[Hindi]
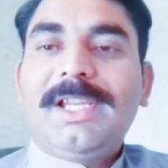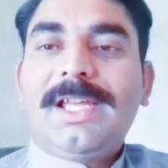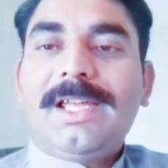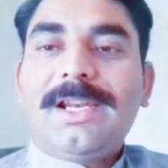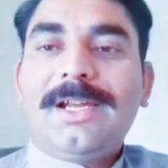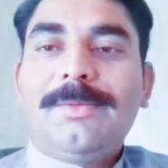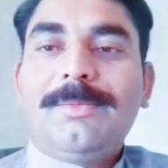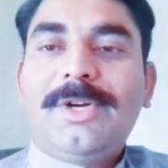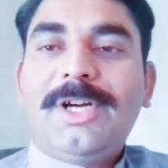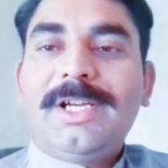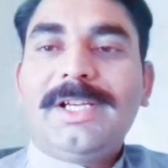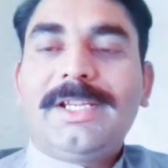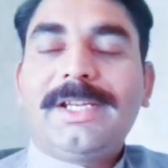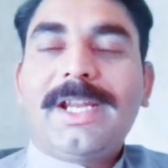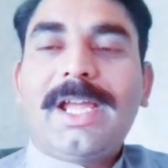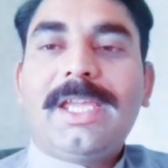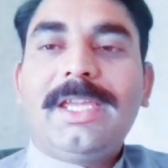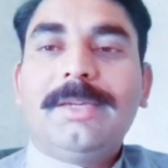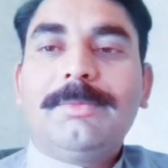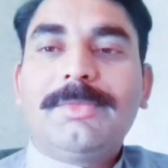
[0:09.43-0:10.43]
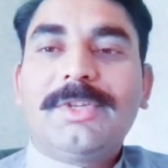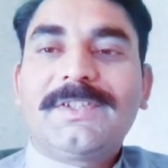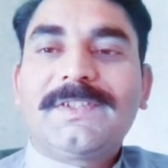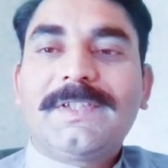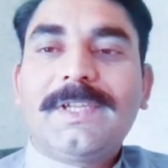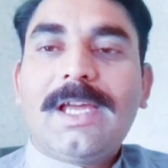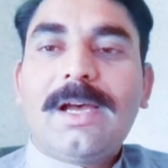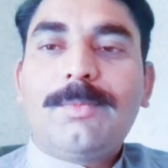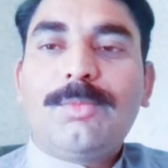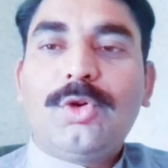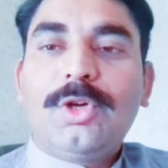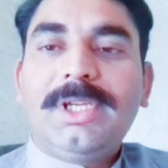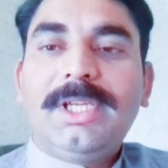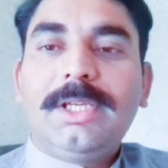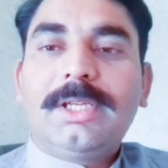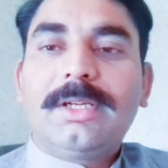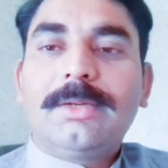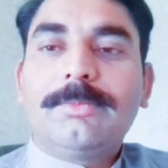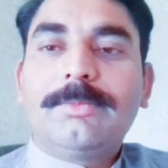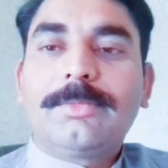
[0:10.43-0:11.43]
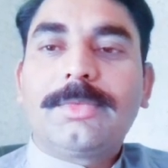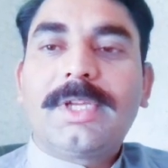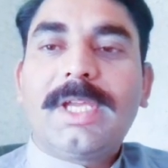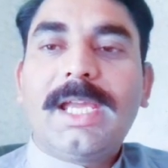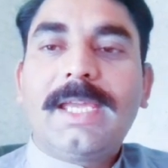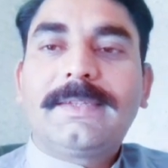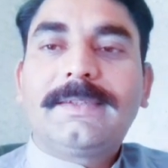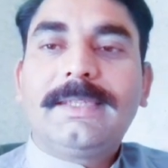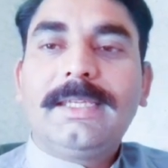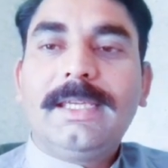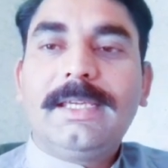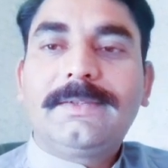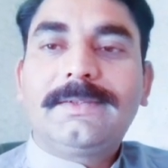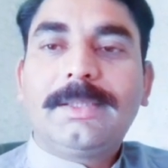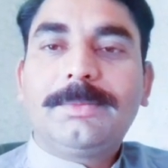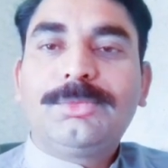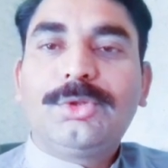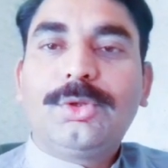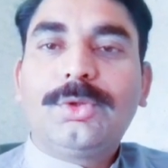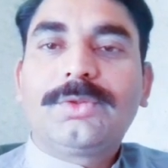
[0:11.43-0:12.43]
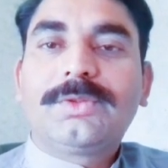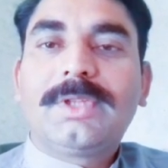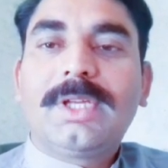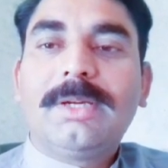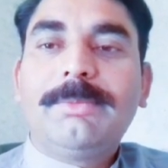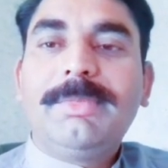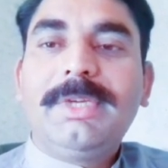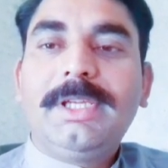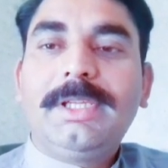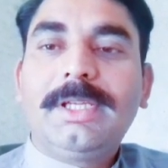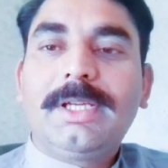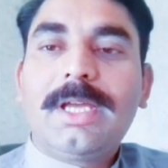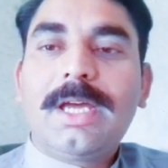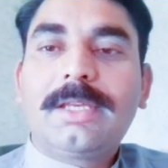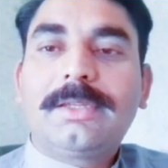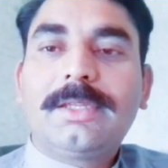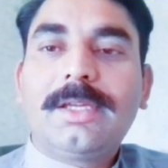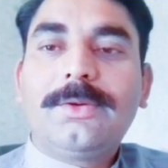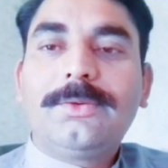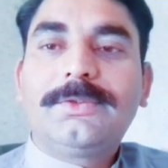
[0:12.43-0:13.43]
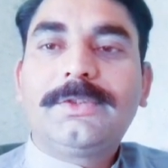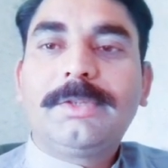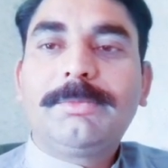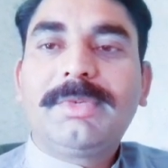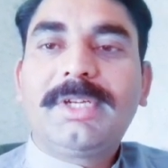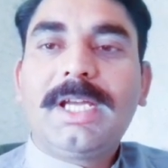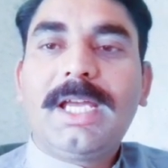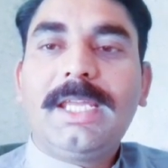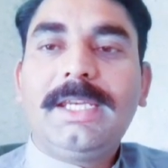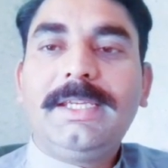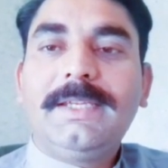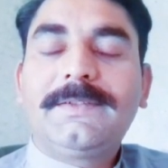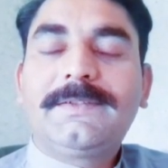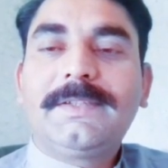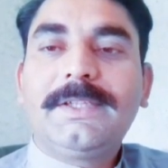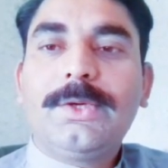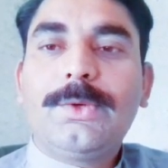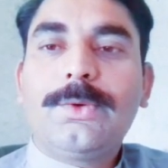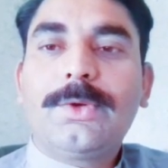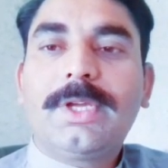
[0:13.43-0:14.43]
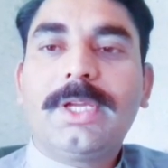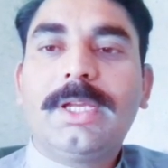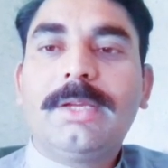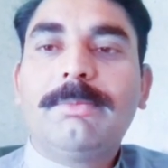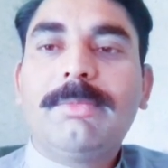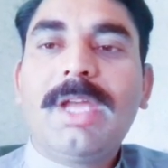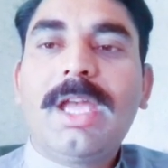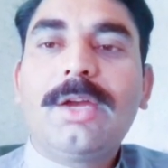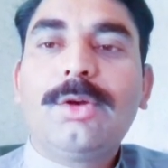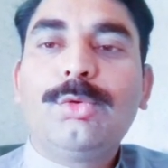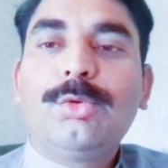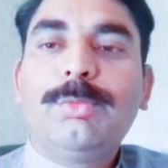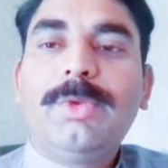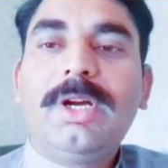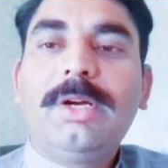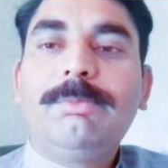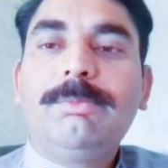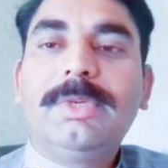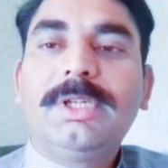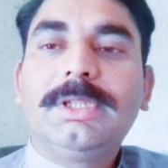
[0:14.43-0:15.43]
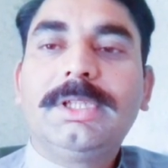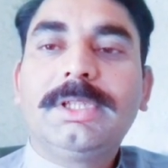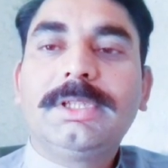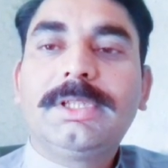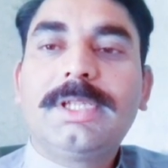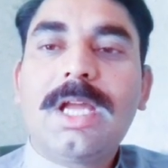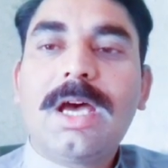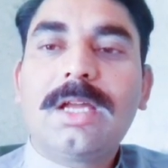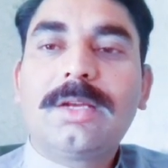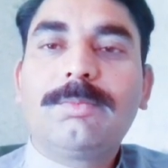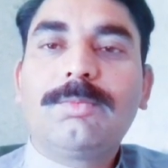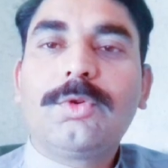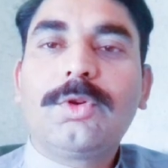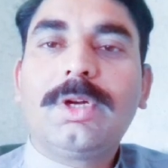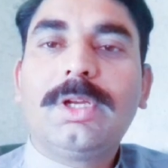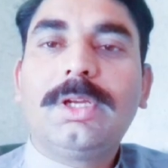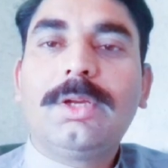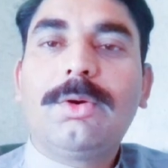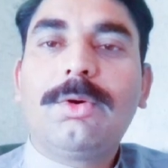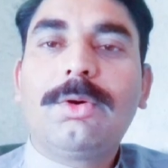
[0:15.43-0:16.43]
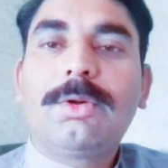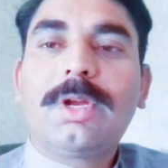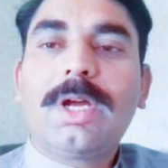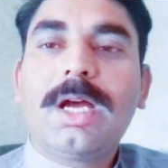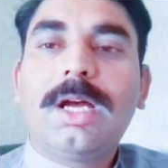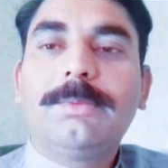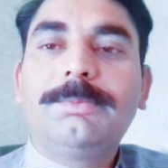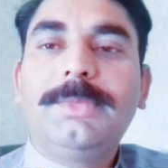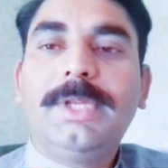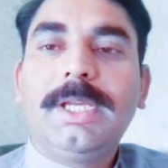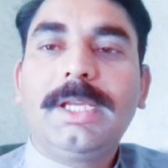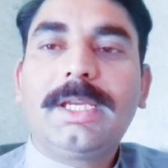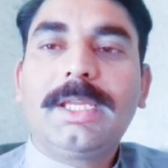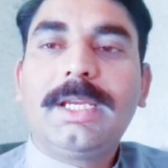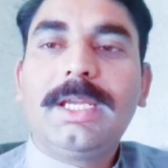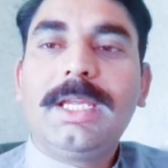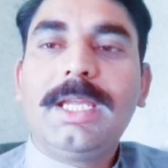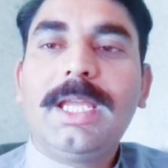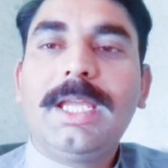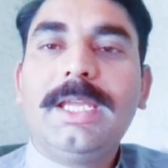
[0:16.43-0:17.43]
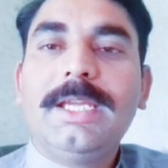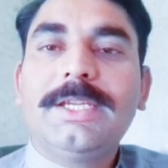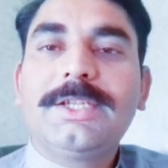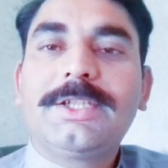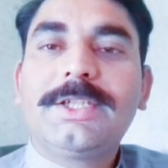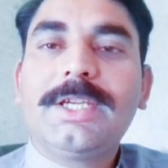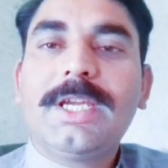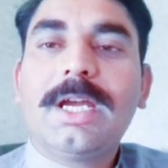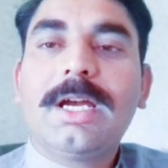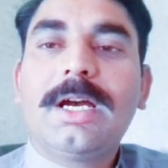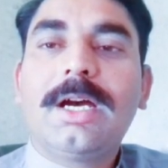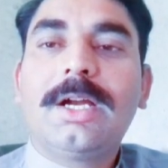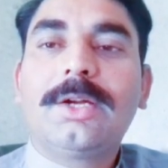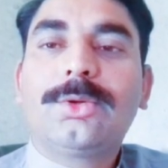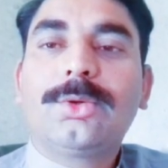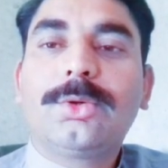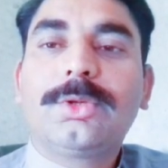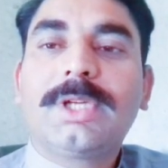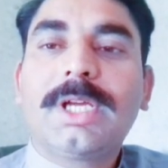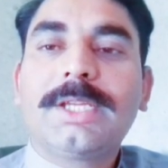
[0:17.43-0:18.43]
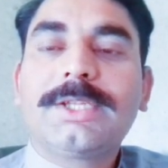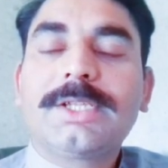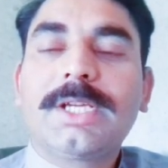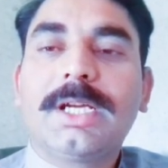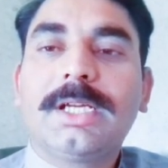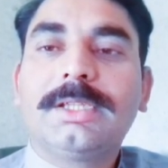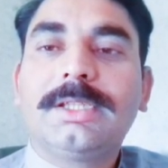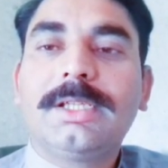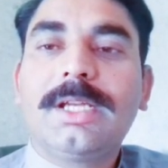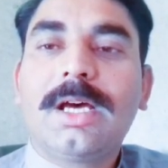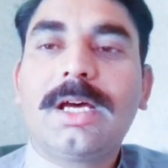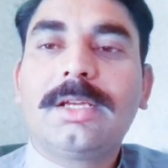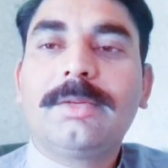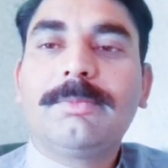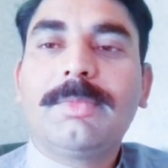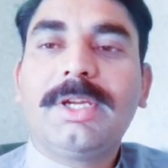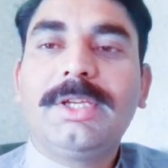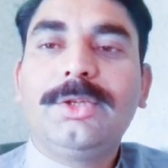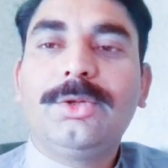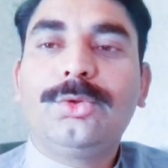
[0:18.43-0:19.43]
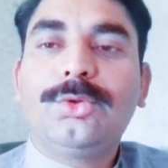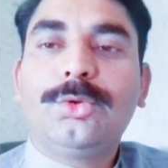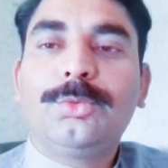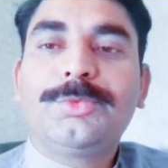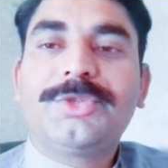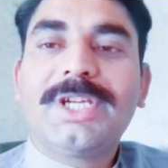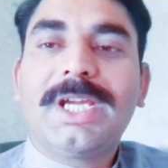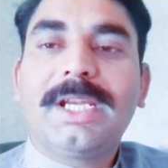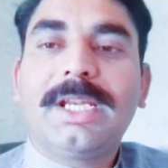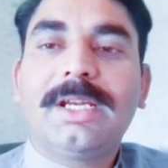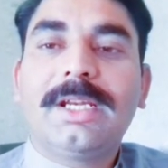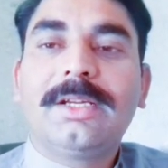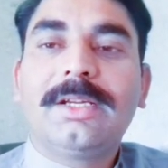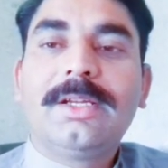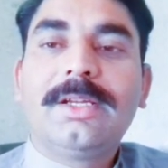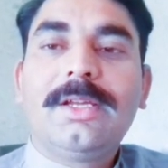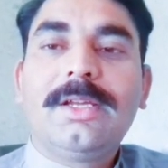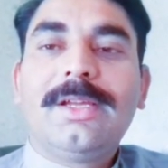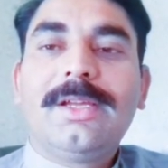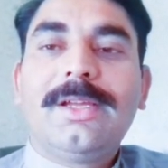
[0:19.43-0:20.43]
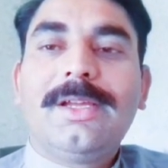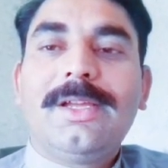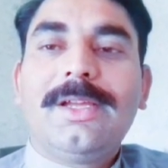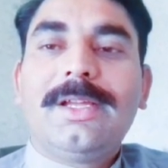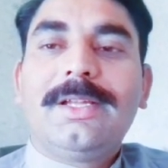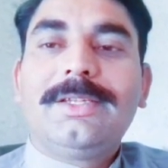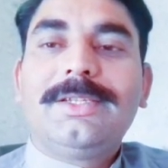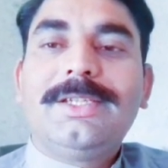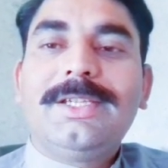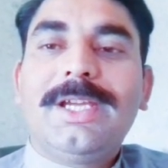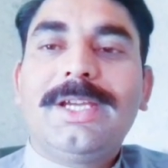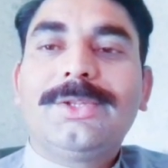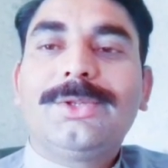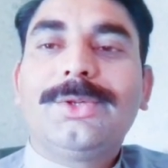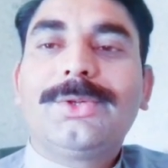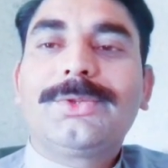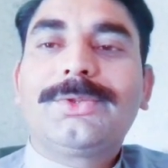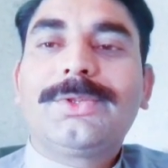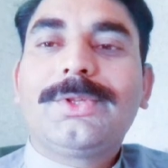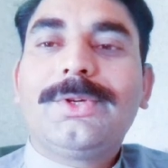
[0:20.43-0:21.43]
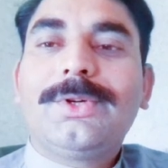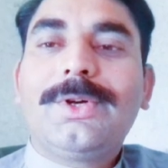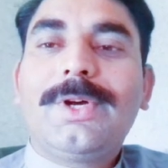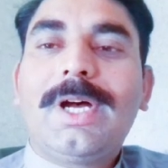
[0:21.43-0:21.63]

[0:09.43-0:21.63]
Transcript: बसमिलकुम कैसे हैं सब दोस्त उम्मीद करता हूँ सब खैरियत से होंगे मैं हूँ मोहम्मद अदनान मुगल और आप देख रहे हैं एशिया ऑटो टच अदनान माई यूट्यूब चैनल जी हाँ दोस्तों